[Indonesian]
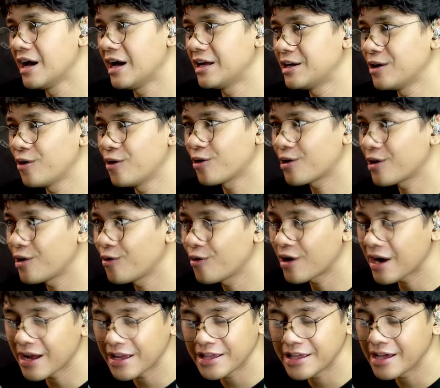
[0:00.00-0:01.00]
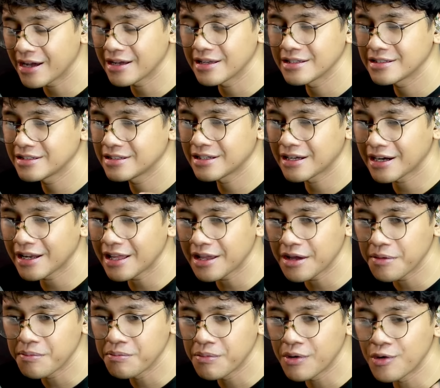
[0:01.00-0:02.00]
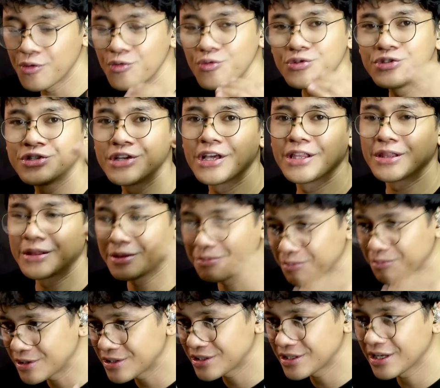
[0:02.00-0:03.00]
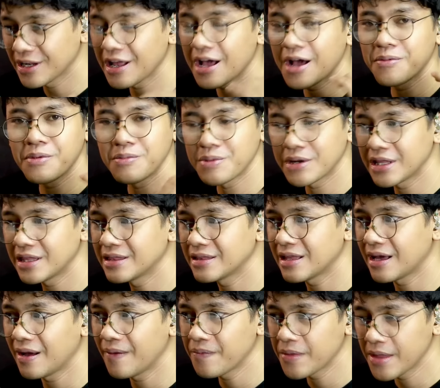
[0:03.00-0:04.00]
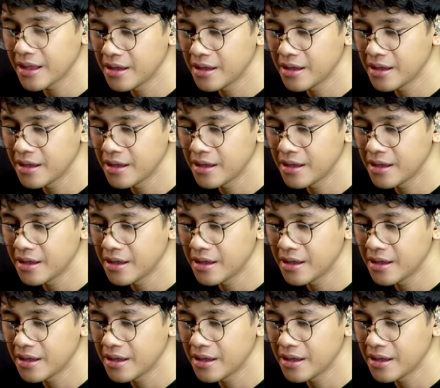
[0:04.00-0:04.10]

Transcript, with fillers: Ada orang-orang yang sering menghujat, mencelah pemerintah.